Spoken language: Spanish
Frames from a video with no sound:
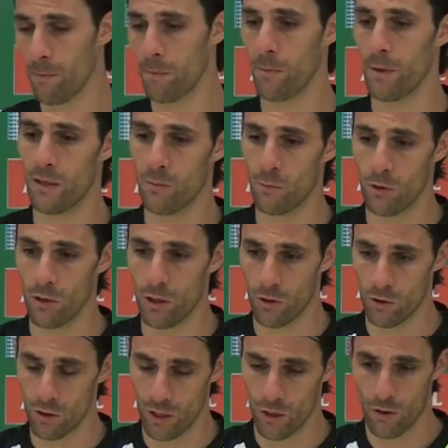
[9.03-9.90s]
después
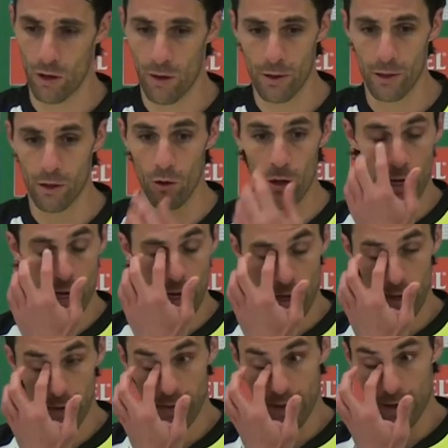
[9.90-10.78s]
de conseguir una
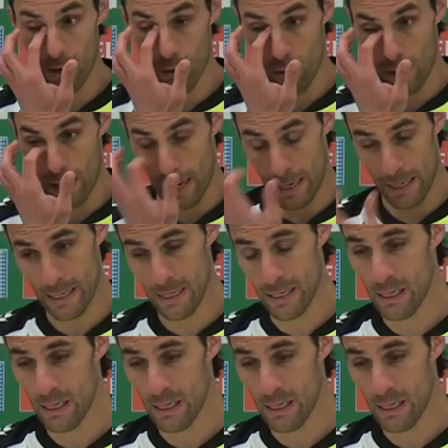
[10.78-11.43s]
victoria en Tarragona